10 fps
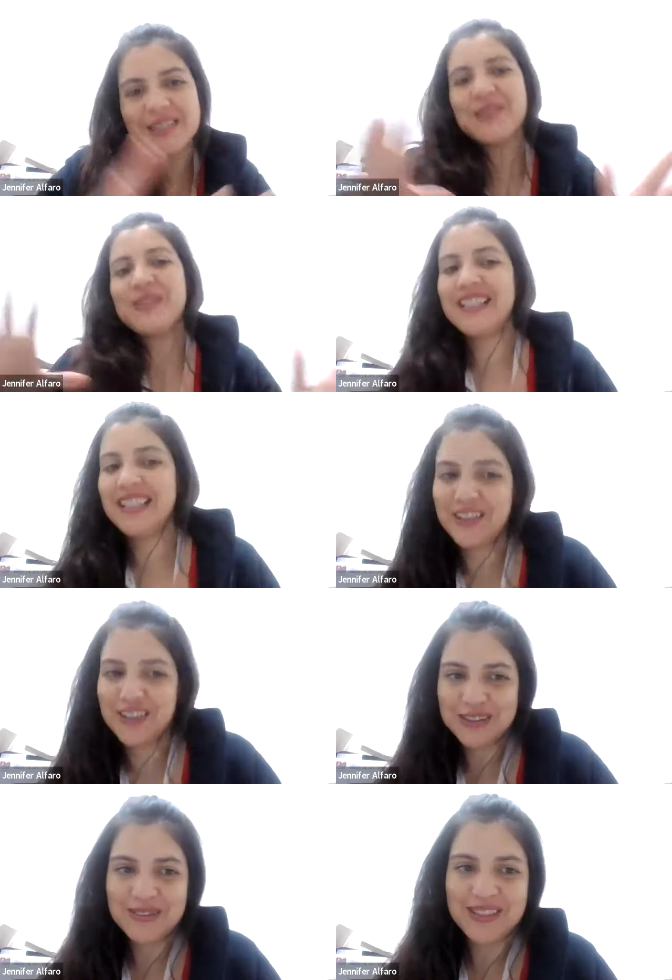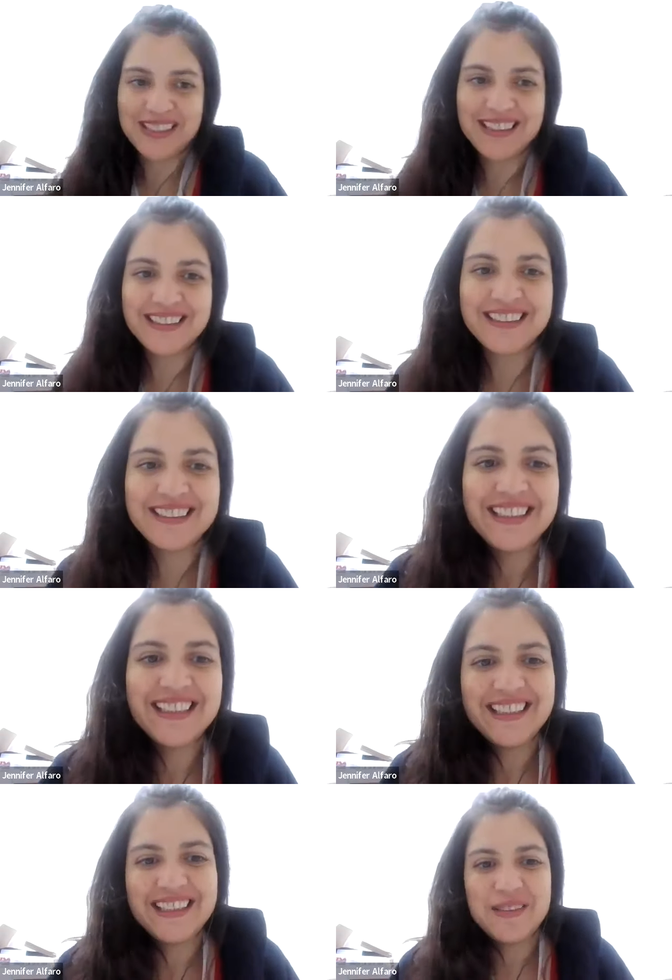diste un giro a tu carrera.
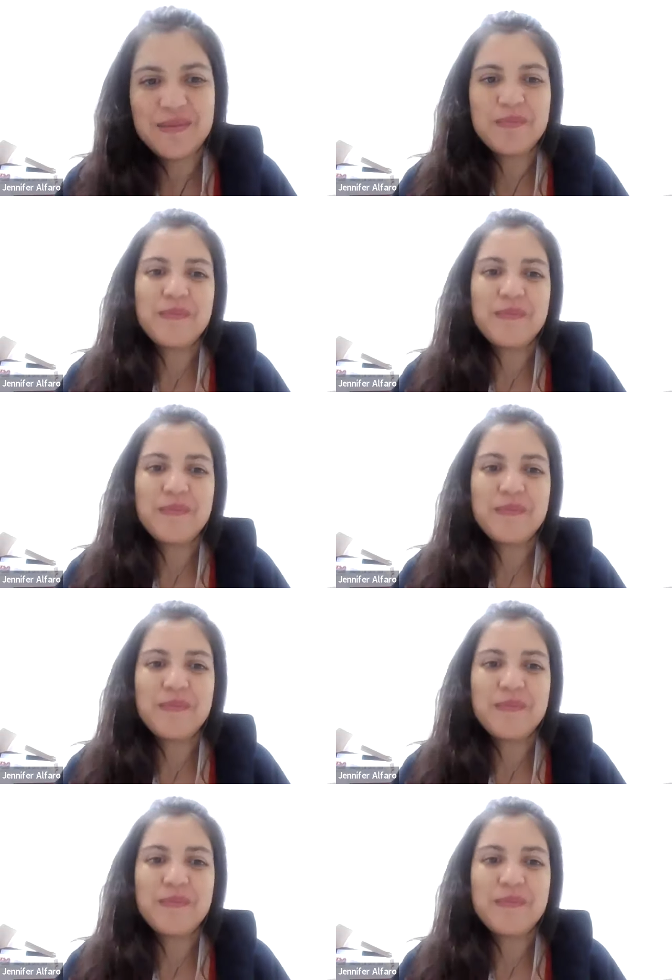Es